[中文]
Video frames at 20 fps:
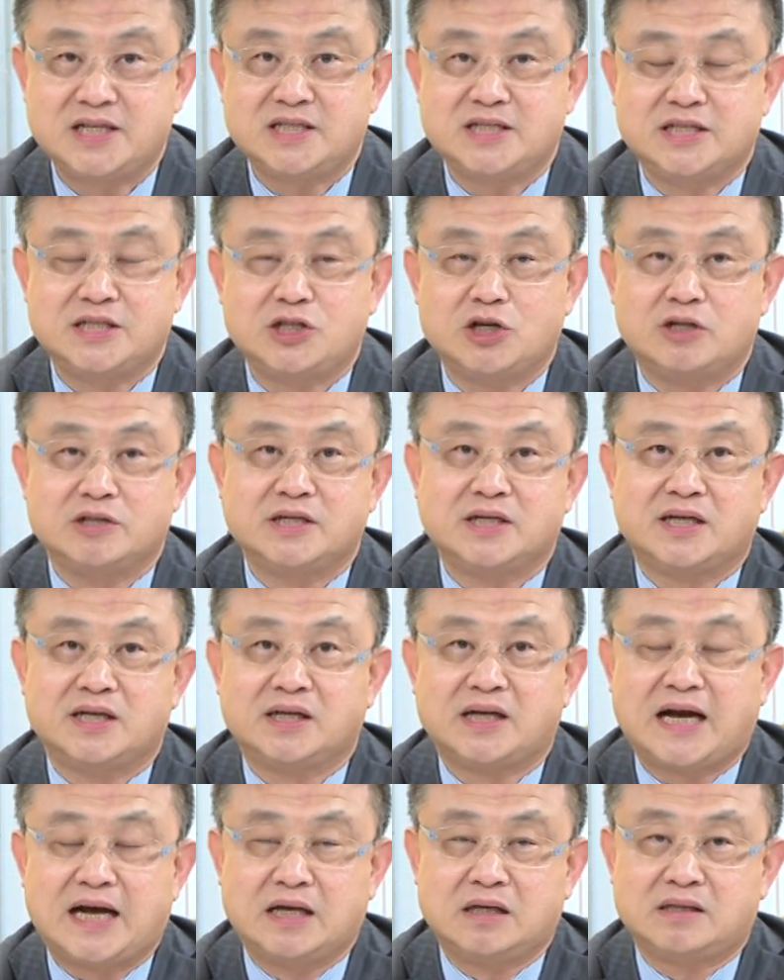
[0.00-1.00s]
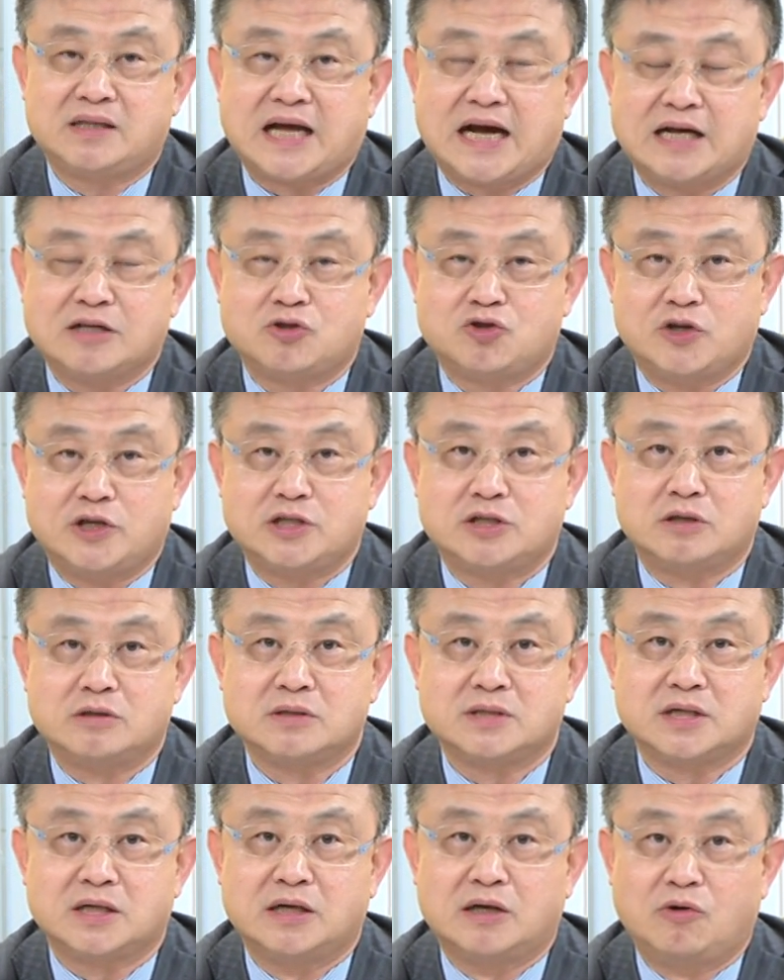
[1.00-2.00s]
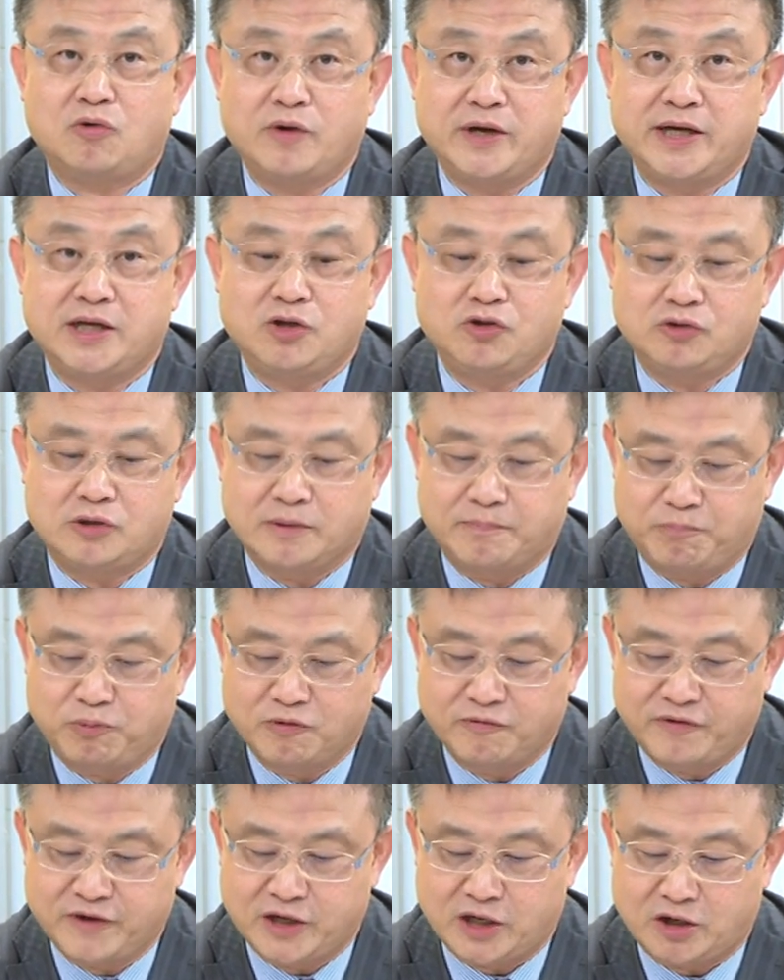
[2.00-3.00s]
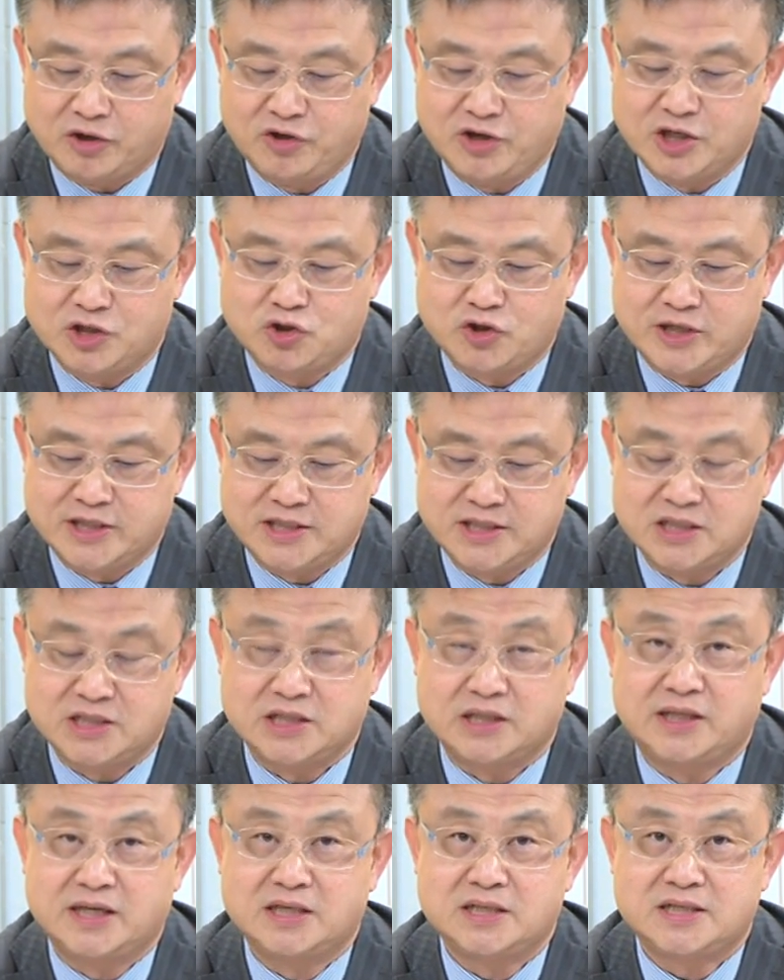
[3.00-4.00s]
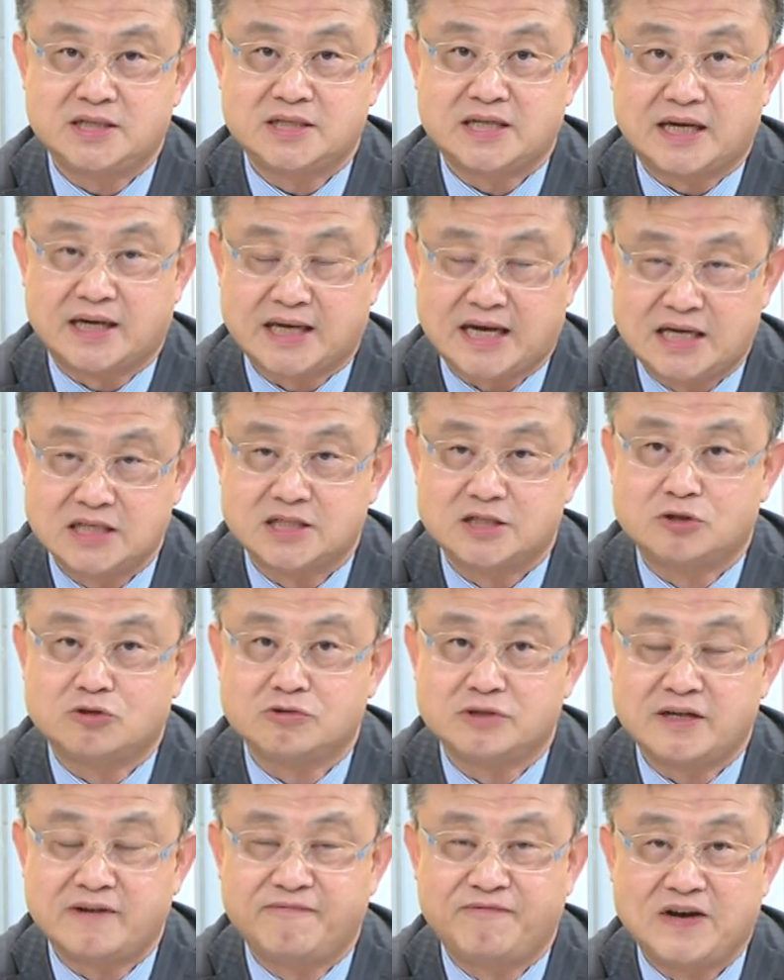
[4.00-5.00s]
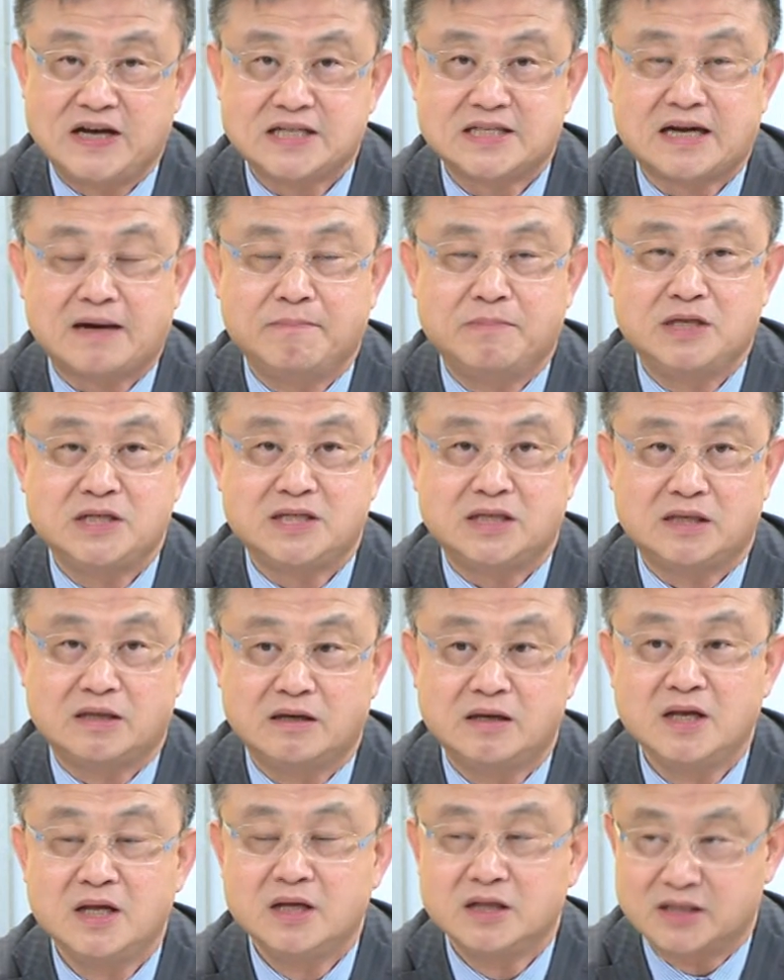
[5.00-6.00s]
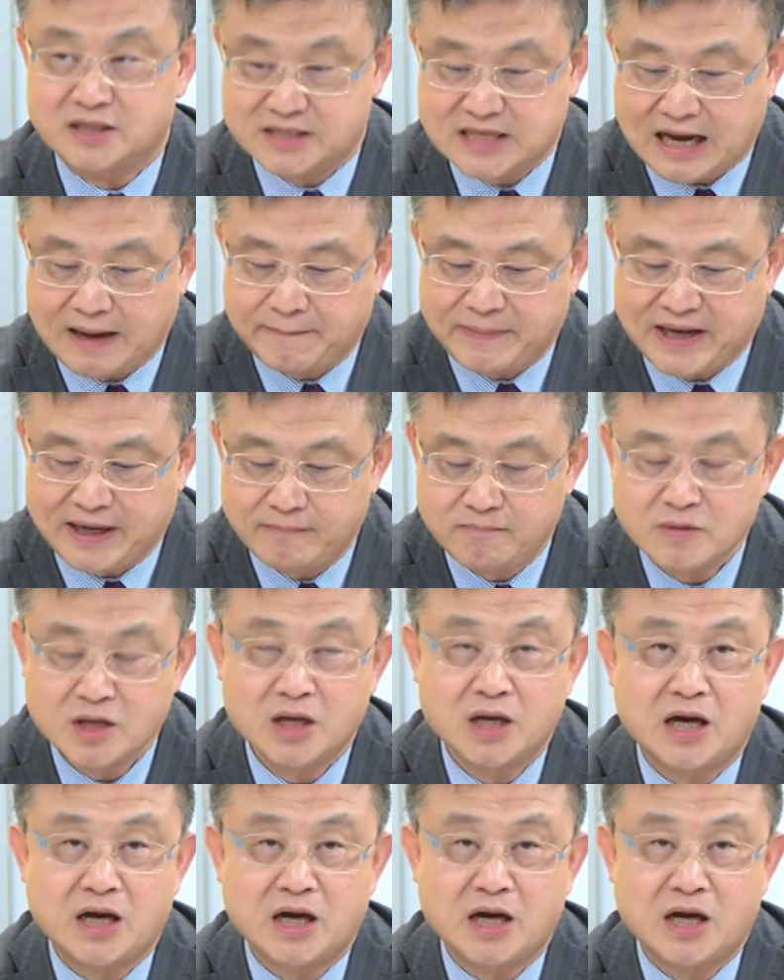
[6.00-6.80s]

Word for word: 实就已经跟开大家追踪这个汇率的部分哦，因为最近几天市场开始出现非常明显的的差别。